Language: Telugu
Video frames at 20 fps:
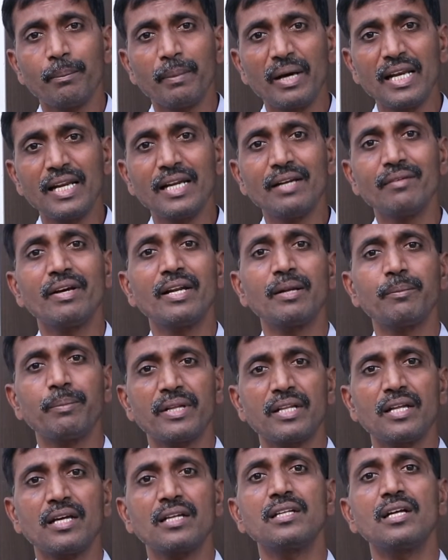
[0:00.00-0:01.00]
మలినమైన
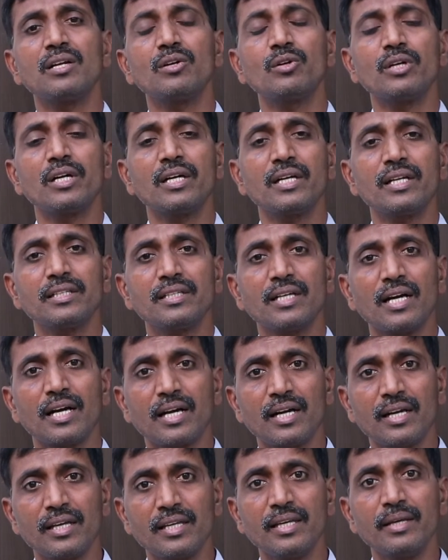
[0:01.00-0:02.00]
పదార్థాలు ఉన్నట్టయితే
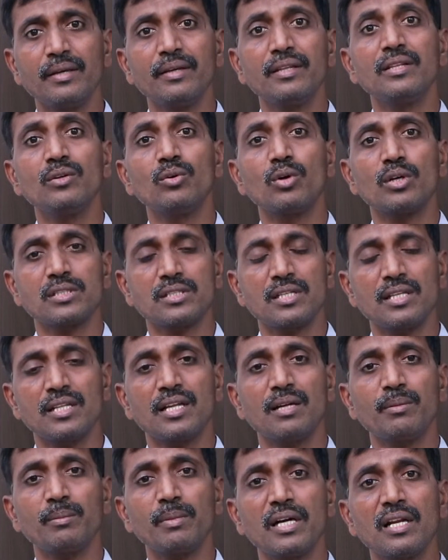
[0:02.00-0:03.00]
అక్కడ ఇది
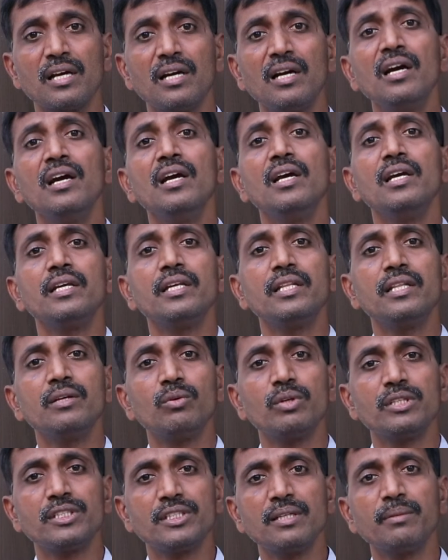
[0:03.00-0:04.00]
వస్తుందన్నమాట ఇది
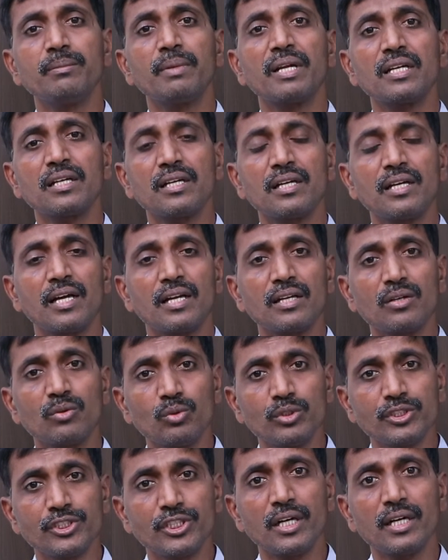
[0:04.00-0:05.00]
వచ్చి మనకి కనుక
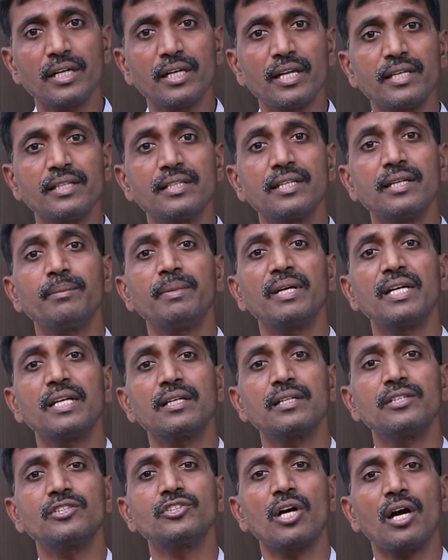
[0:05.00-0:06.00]
వచ్చినట్టయితే
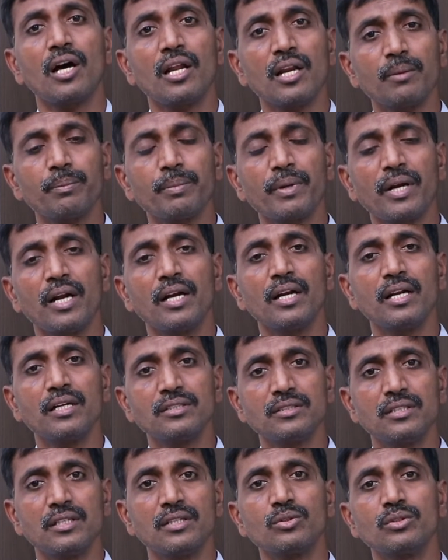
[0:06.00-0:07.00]
మటుకి చాలా
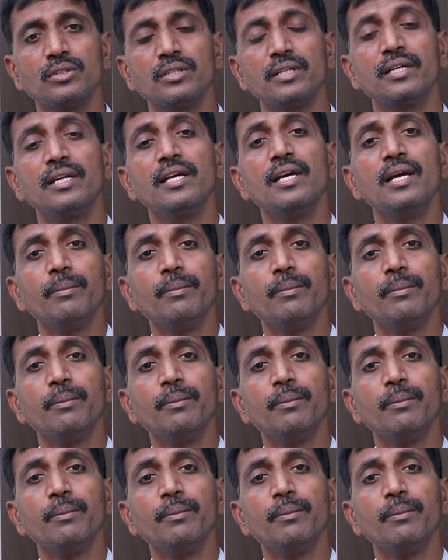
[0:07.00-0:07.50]
ప్రాణాన్ని జరుగుద్ది